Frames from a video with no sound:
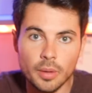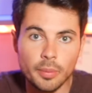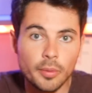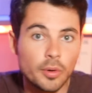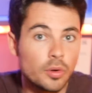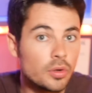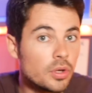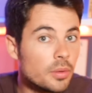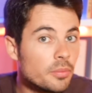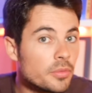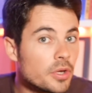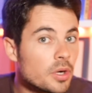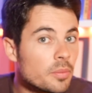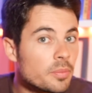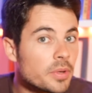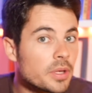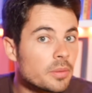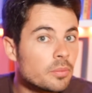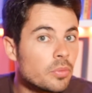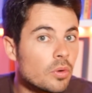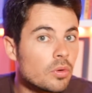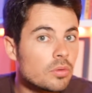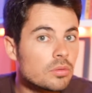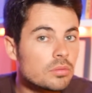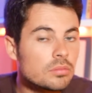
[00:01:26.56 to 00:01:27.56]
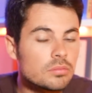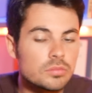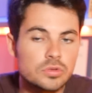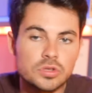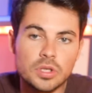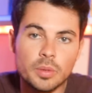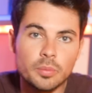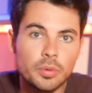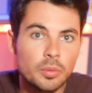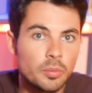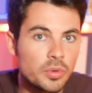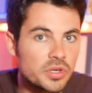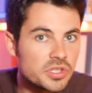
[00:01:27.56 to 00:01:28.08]
après, on aime bien le ping-pong. C'est
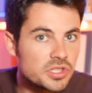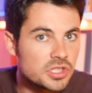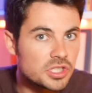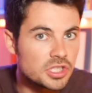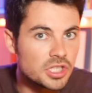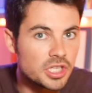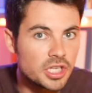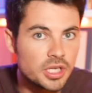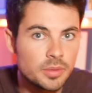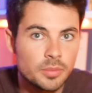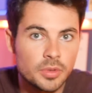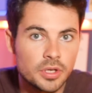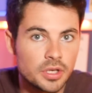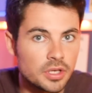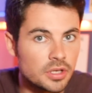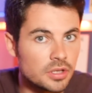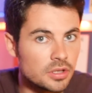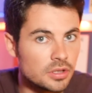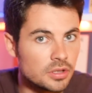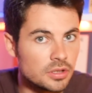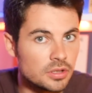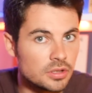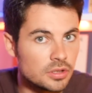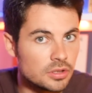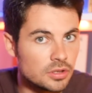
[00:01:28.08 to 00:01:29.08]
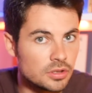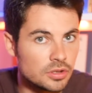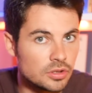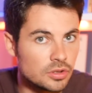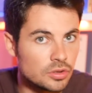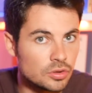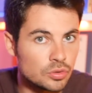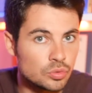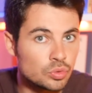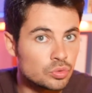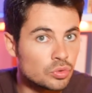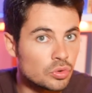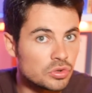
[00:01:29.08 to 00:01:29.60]
un peu moins stylé, mais
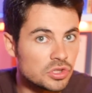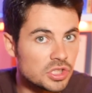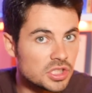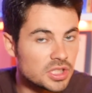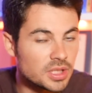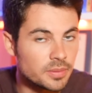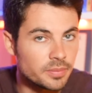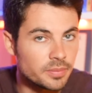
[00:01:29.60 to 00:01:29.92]
tout aussi